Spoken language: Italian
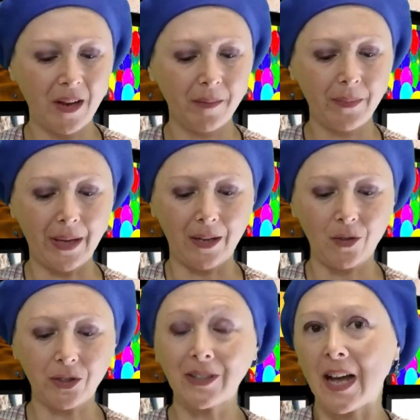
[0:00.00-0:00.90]
Beh, in
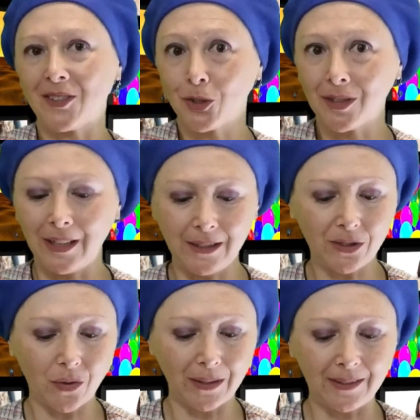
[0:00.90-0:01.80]
questo caso
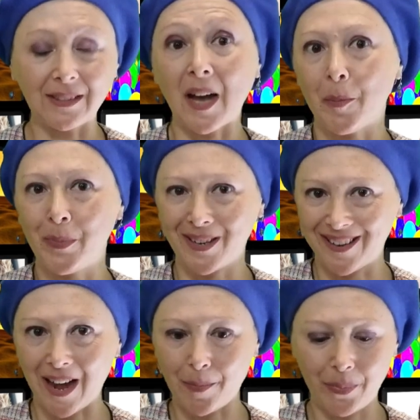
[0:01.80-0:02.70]
utilizzo quest'app
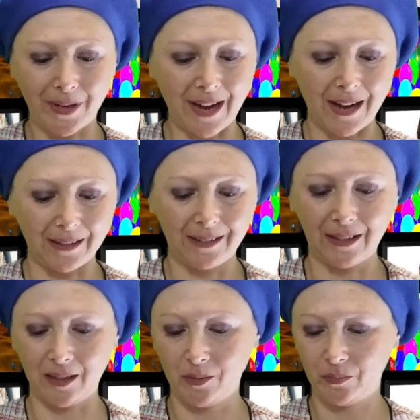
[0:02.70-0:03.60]

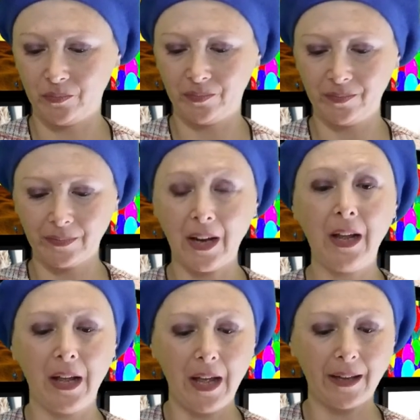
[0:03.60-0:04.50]
CapCut. Mm? Hm?
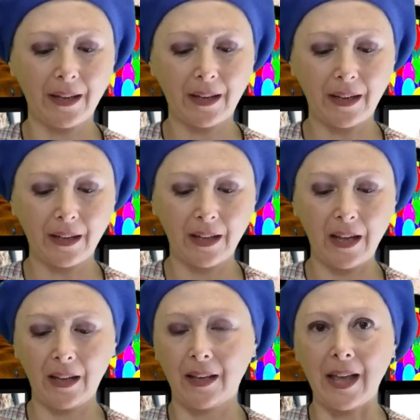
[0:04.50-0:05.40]

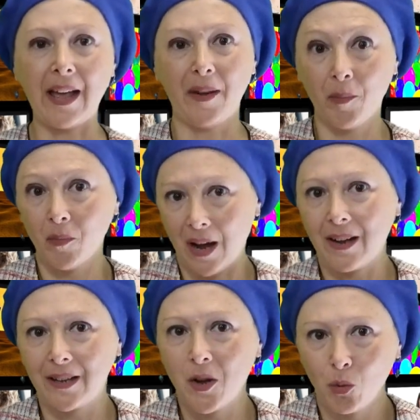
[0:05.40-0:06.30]
che è
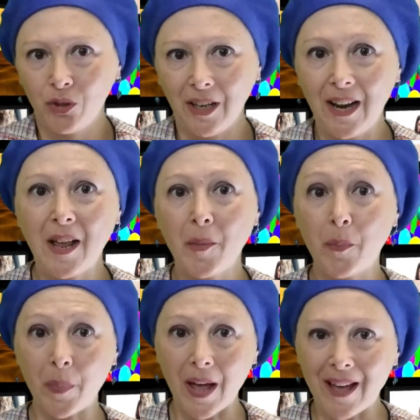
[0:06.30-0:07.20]
anche
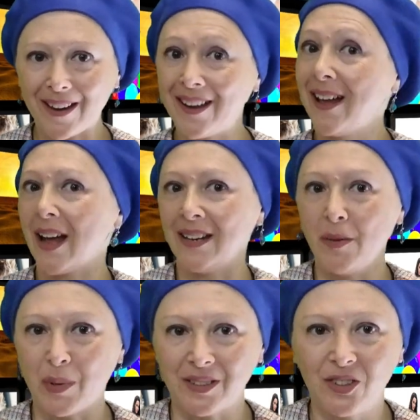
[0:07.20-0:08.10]
utile per
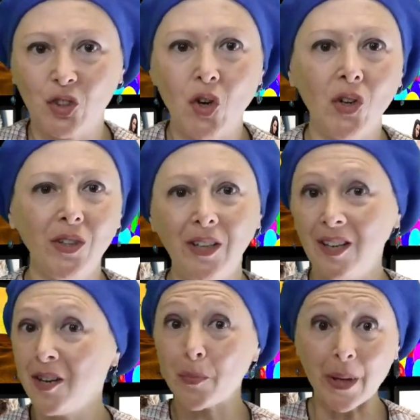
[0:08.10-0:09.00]

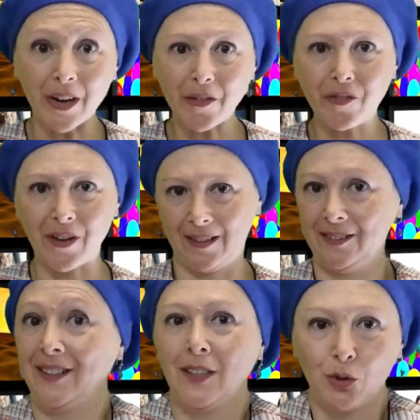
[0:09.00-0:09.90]
animazioni, per
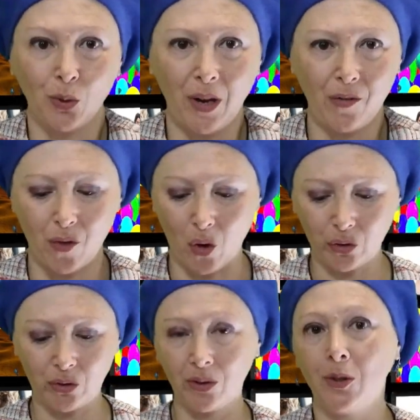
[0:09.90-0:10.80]
effetti sulle
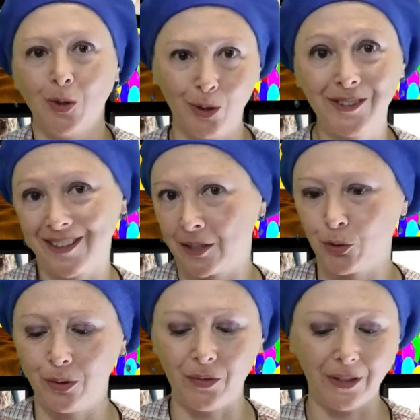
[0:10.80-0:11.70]
foto, oltre che
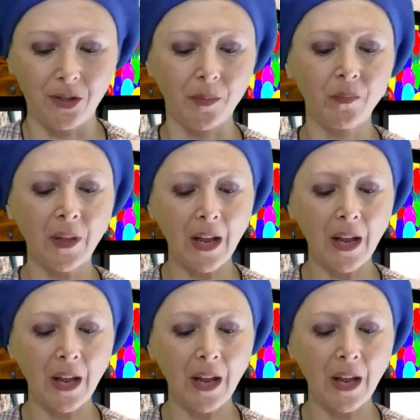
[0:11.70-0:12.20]
sui video.